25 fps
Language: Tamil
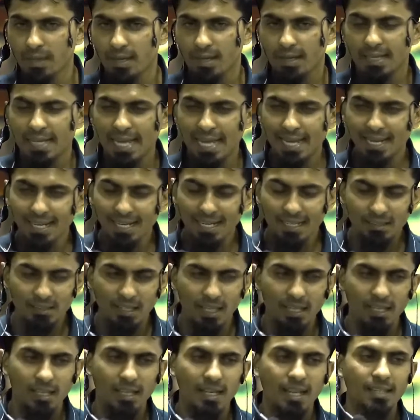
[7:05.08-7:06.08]
நரகத்தை
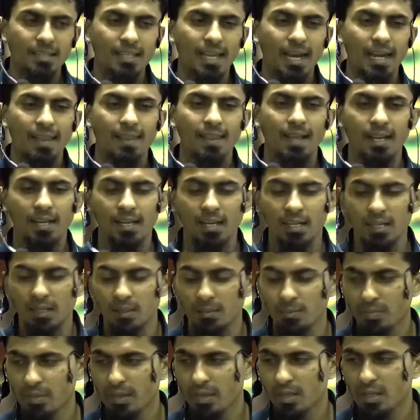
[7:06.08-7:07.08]
நினைத்து அழுதார்கள்
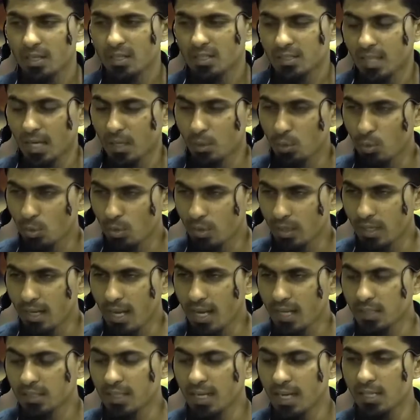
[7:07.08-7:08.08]
தன்னுடைய நான்
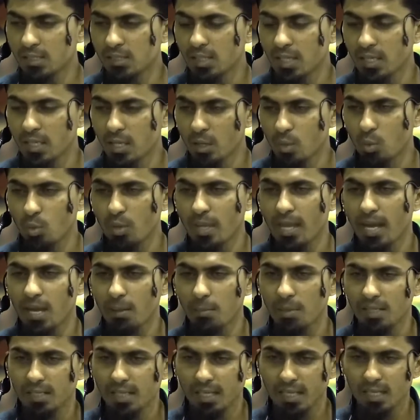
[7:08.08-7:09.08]
தான் செய்யக்கூடிய அமல்
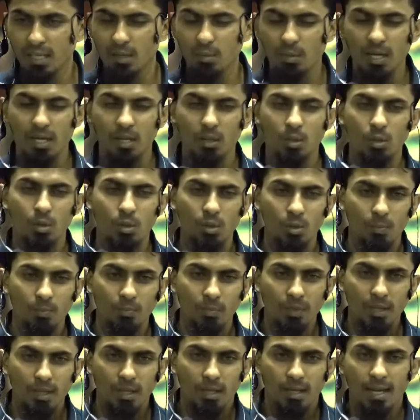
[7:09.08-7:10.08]
என்னவானதோ
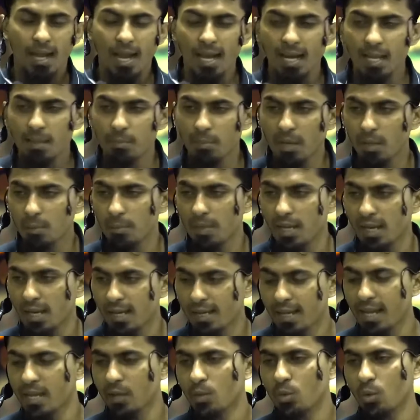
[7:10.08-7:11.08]
நாளை மறுமையில கை
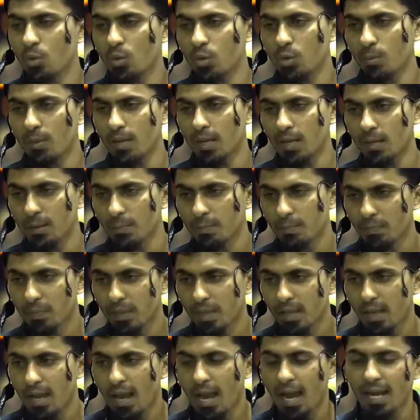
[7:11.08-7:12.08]
கொடுக்குமா
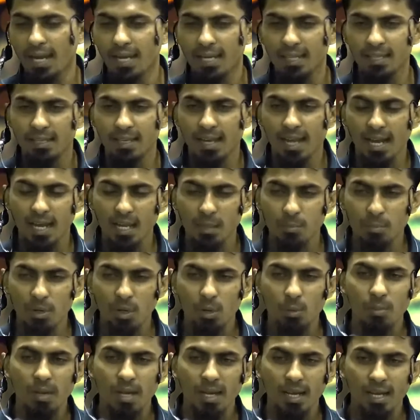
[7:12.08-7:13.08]
அல்லது நாளை
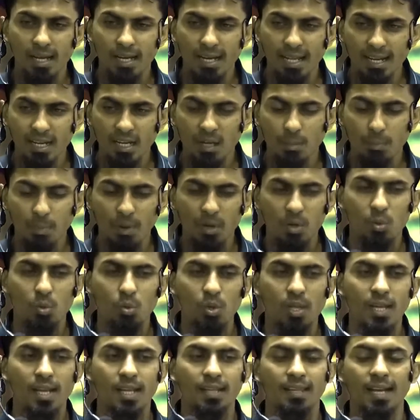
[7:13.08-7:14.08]
மறுமையிலே நரக
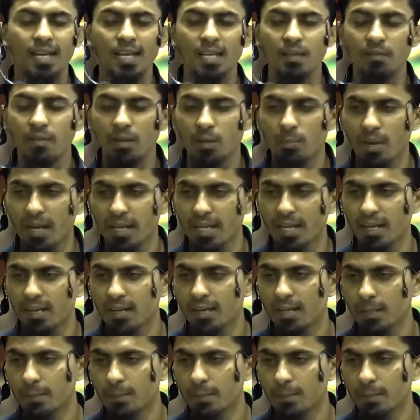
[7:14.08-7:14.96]
படுகொலியில தள்ளி விடுமா என்று